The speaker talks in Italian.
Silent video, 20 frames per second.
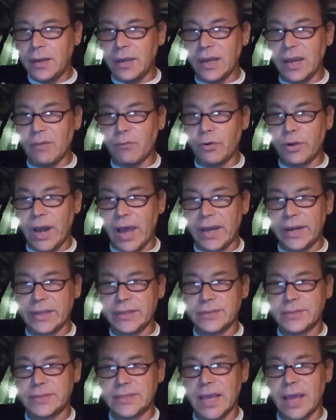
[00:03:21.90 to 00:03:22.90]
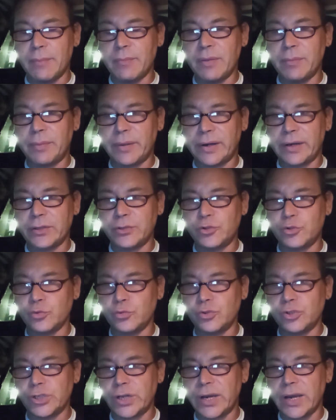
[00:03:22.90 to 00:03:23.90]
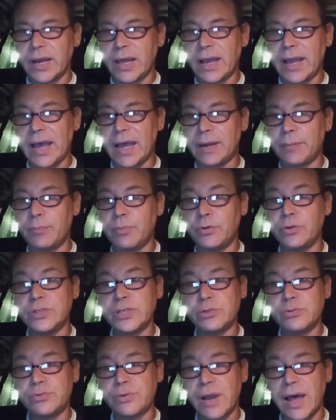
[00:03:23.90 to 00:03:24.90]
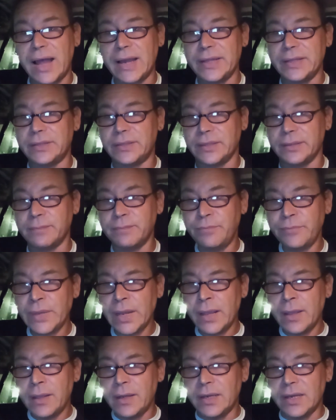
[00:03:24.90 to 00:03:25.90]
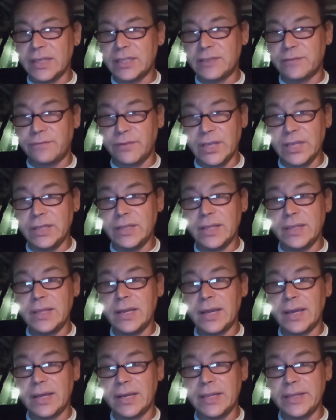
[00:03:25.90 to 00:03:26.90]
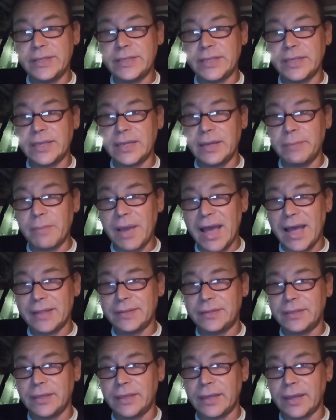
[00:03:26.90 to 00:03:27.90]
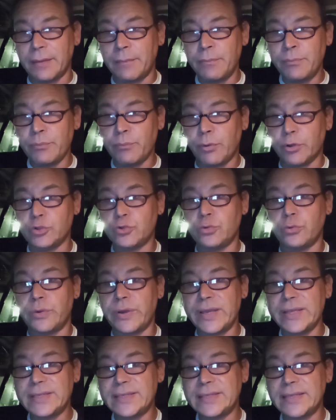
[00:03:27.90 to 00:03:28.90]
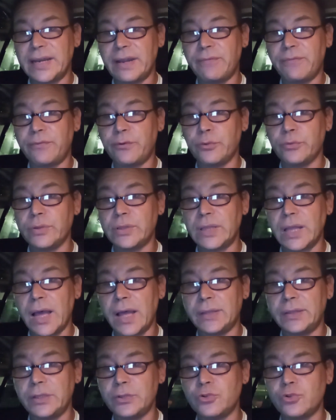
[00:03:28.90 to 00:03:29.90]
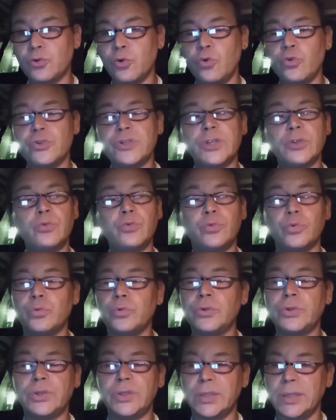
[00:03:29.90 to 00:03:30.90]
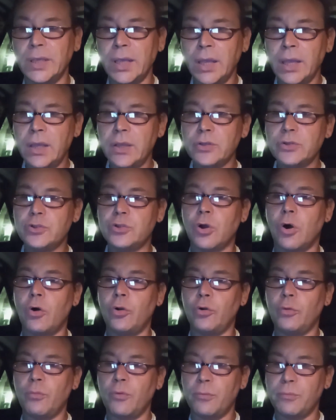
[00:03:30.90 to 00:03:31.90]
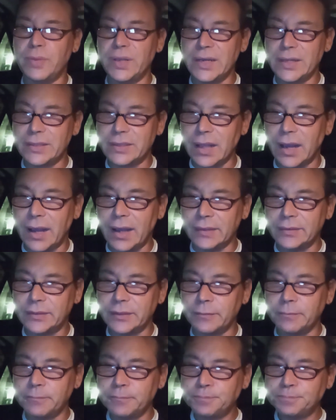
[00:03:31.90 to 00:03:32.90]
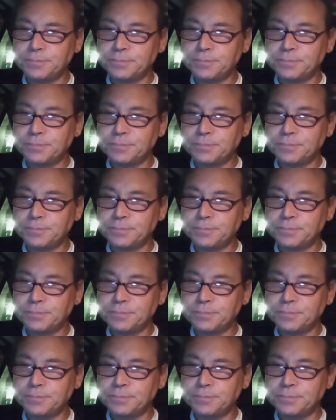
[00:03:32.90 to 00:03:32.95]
Lavorare insieme per raggiungere la carbon neutrality, le sfide della crisi climatica possono essere affrontate solo se tutti sono mobilitati.